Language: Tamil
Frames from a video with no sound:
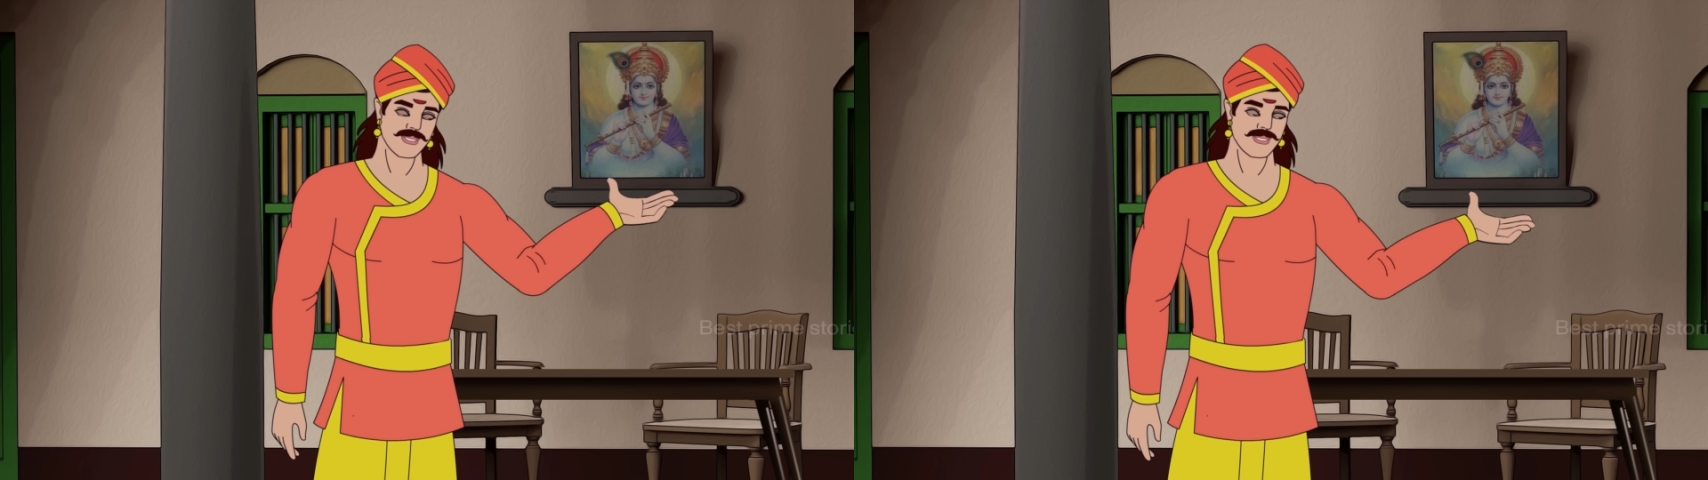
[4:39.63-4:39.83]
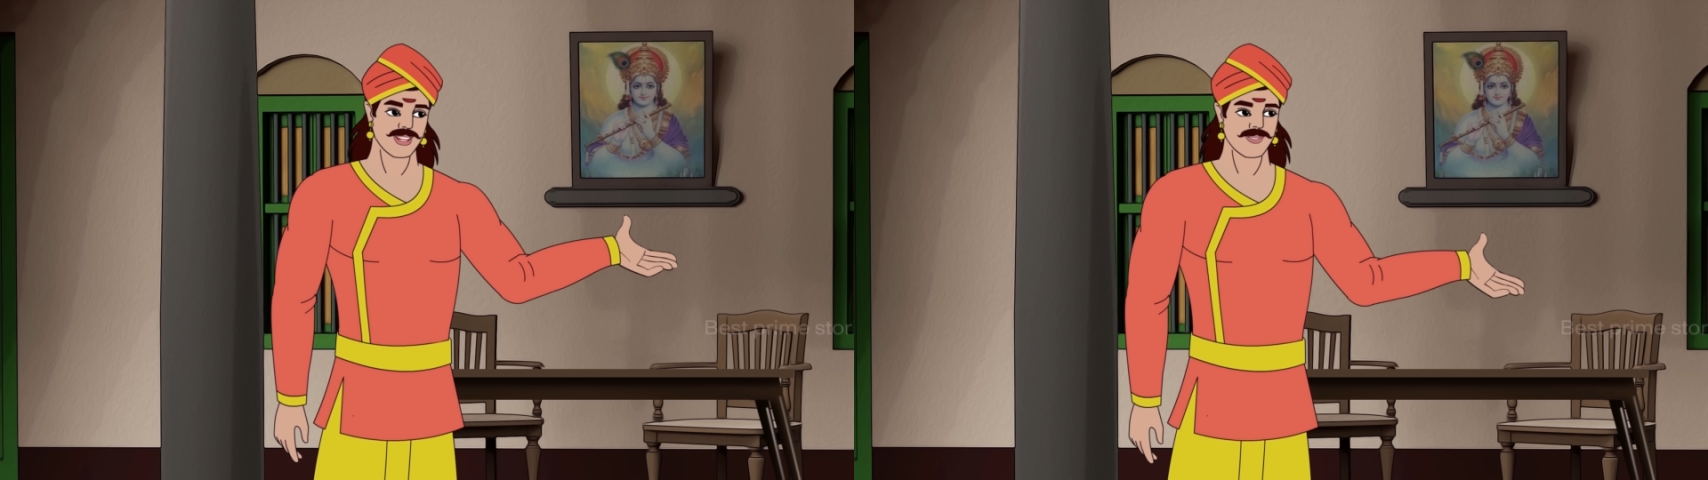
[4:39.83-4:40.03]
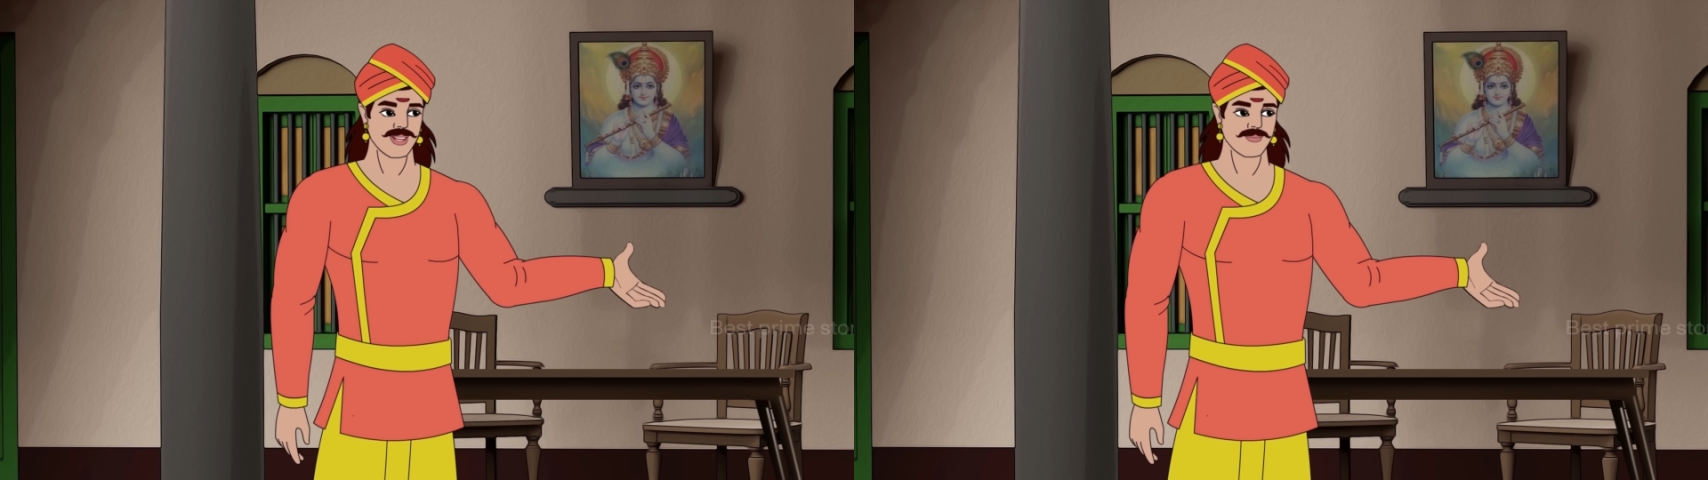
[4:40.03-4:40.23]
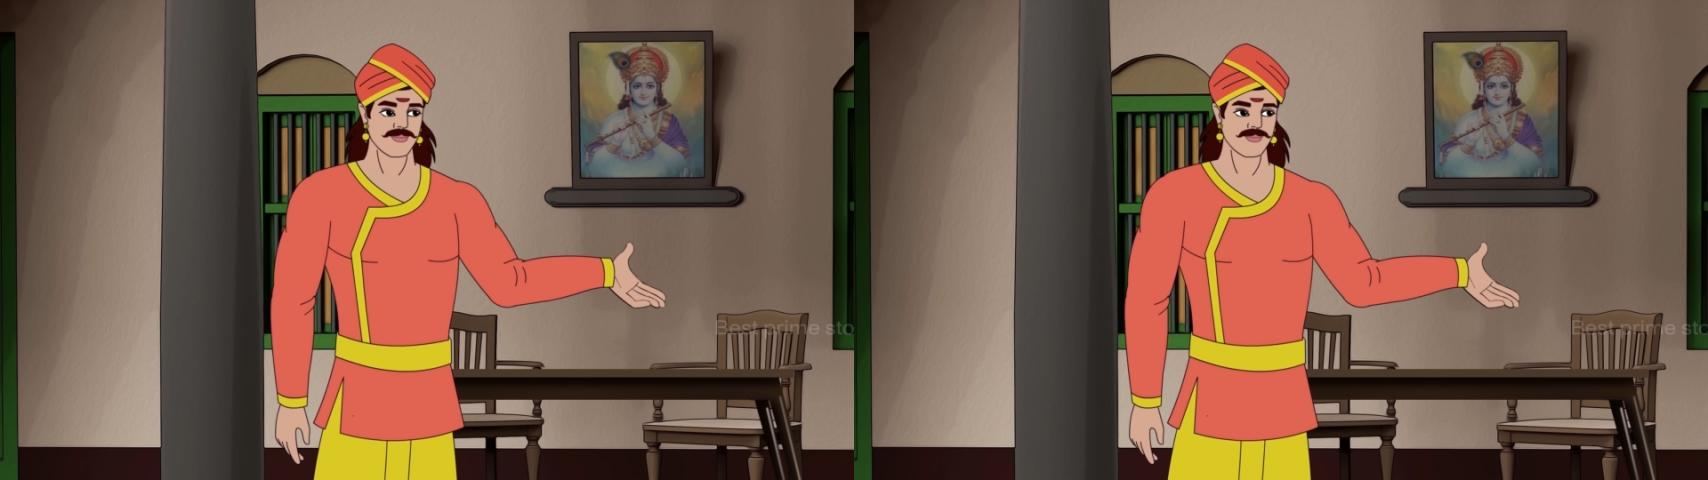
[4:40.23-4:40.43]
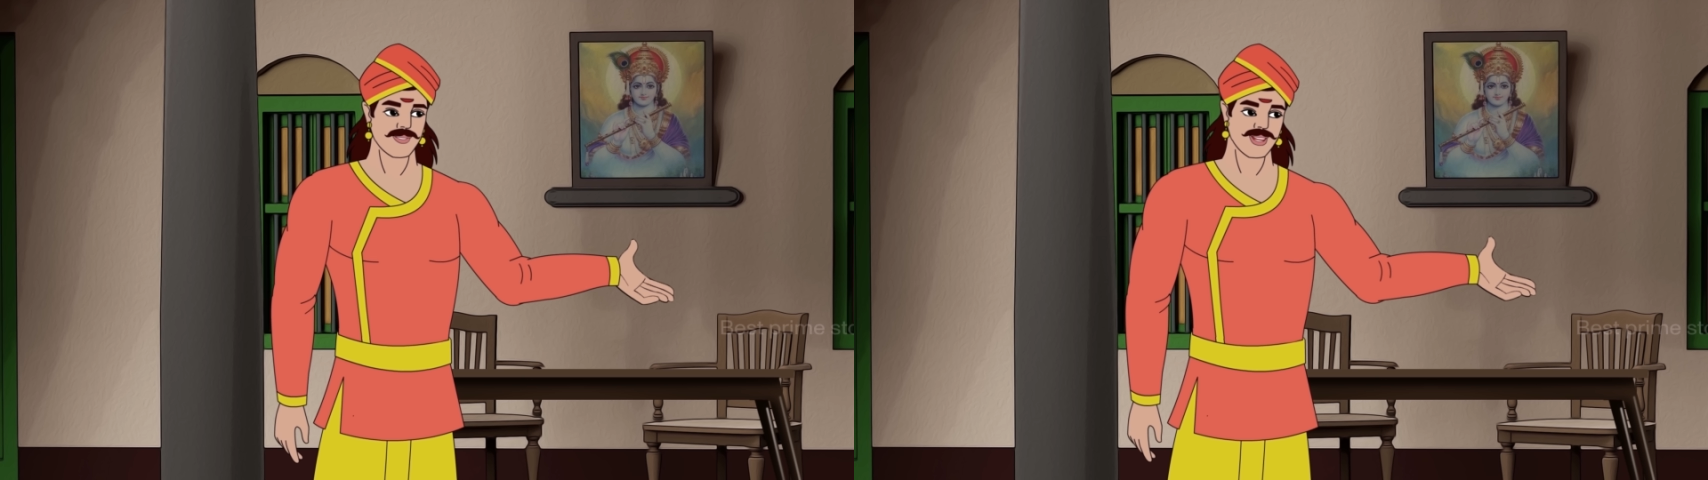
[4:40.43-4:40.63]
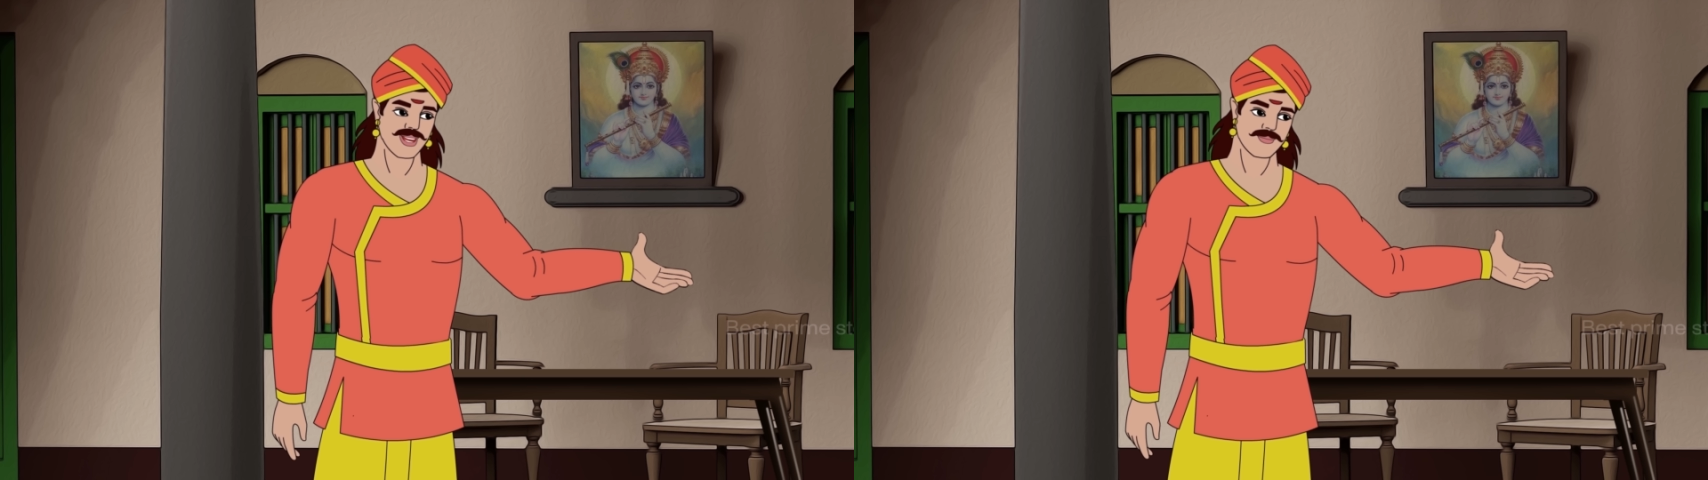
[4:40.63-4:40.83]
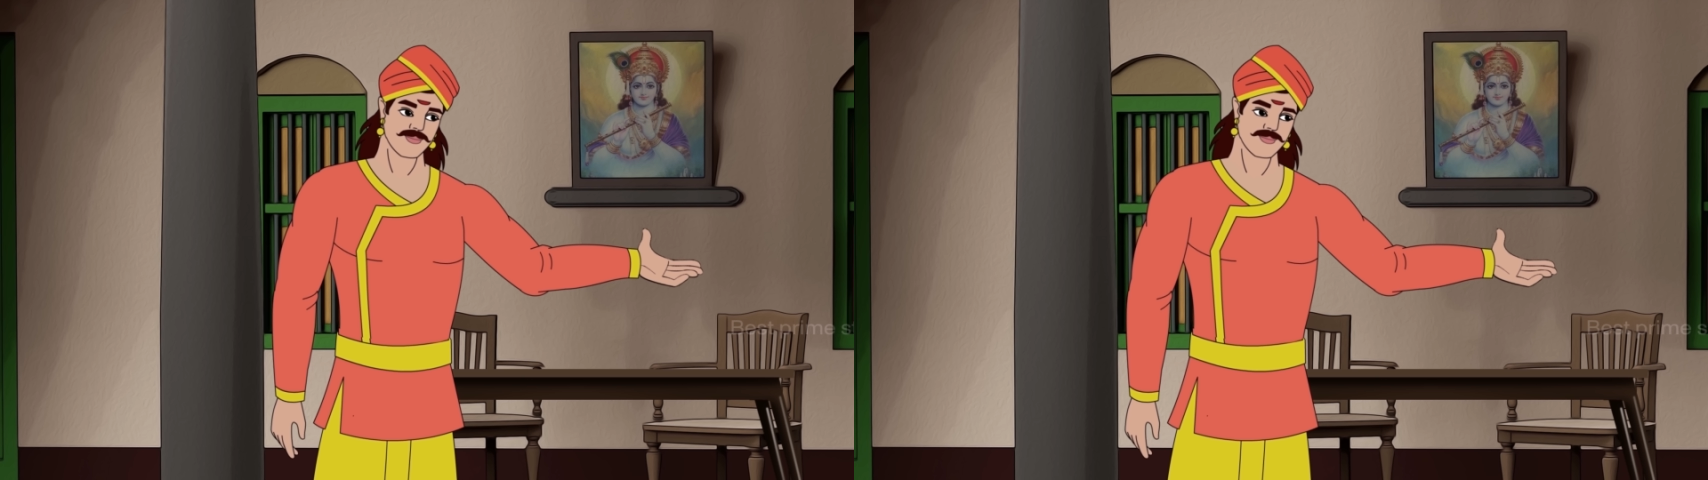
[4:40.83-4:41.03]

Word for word: போச்சுங்கய்யா நான் என்ன